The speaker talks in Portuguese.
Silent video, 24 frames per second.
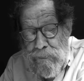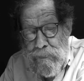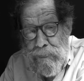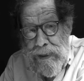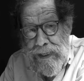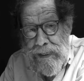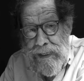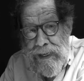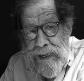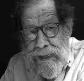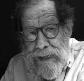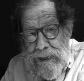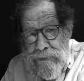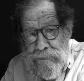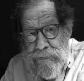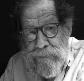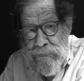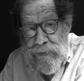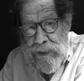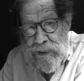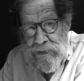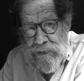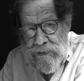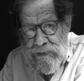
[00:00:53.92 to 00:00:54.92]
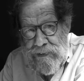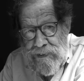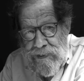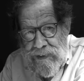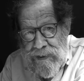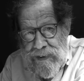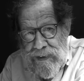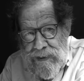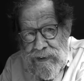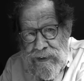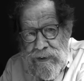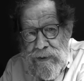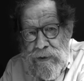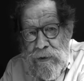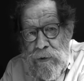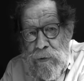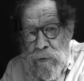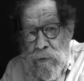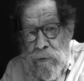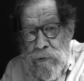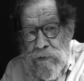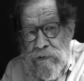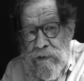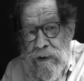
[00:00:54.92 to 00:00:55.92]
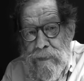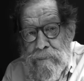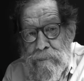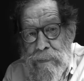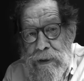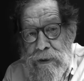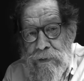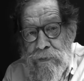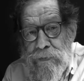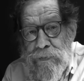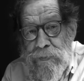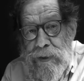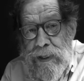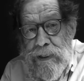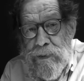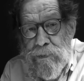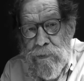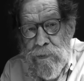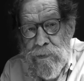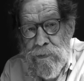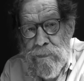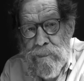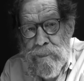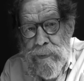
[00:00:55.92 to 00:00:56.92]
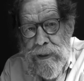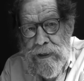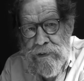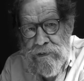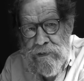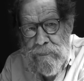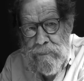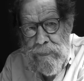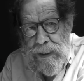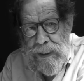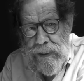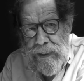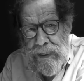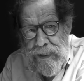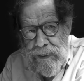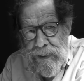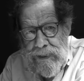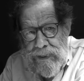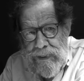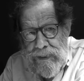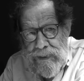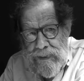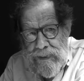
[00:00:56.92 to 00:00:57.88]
Banana Fish O Dia Perfeito do Peixe Banana.